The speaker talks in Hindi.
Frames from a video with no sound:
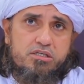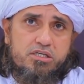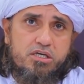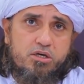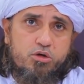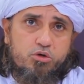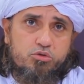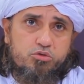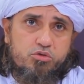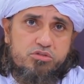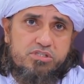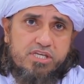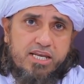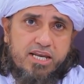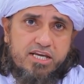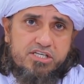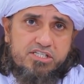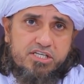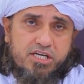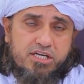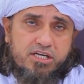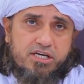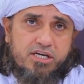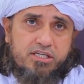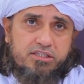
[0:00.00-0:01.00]
ये लोग तो
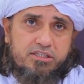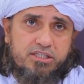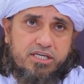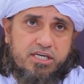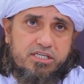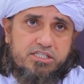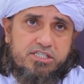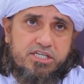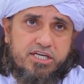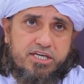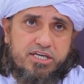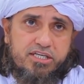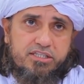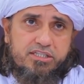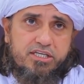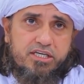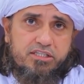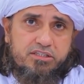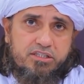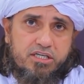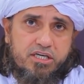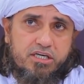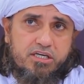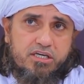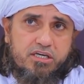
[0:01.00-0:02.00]
सिलेक्शन करते हैं चेहरे
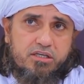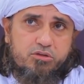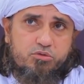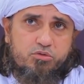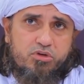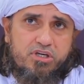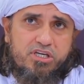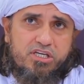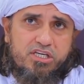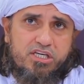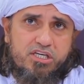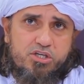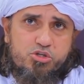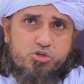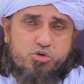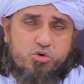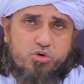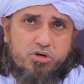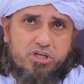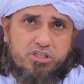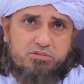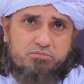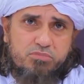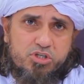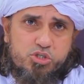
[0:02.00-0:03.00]
देख देख के तो इनकी
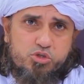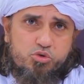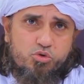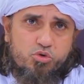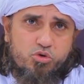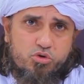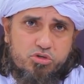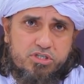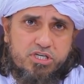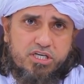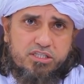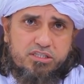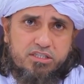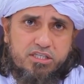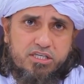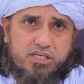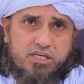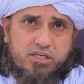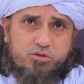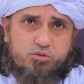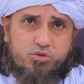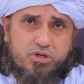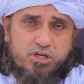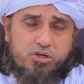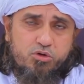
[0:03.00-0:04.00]
शोहरत मशहूर हो
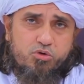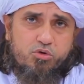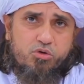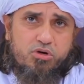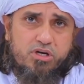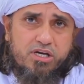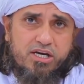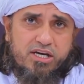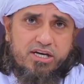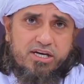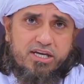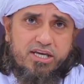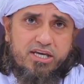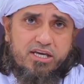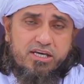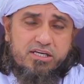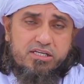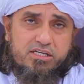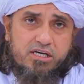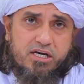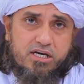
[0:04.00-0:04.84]
जाती है तो इनको लगने